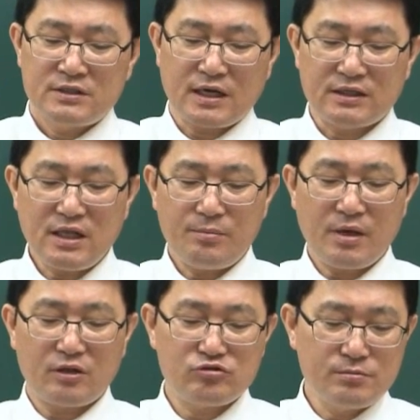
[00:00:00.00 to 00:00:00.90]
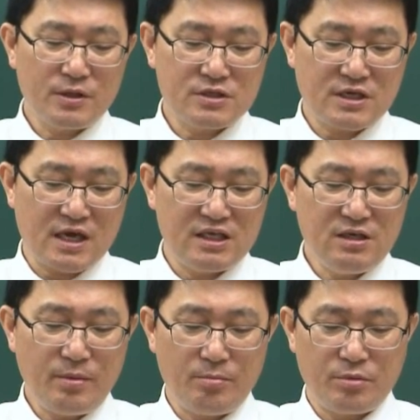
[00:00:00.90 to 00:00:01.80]
자, 그 다음에 두 번째
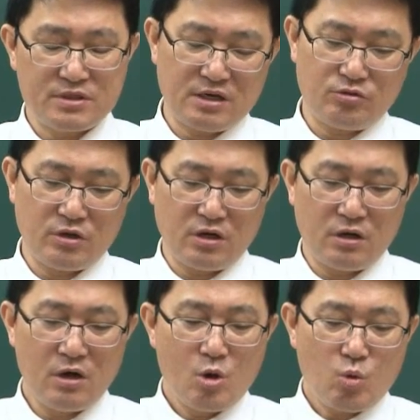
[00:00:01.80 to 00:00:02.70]
2번 보자고요.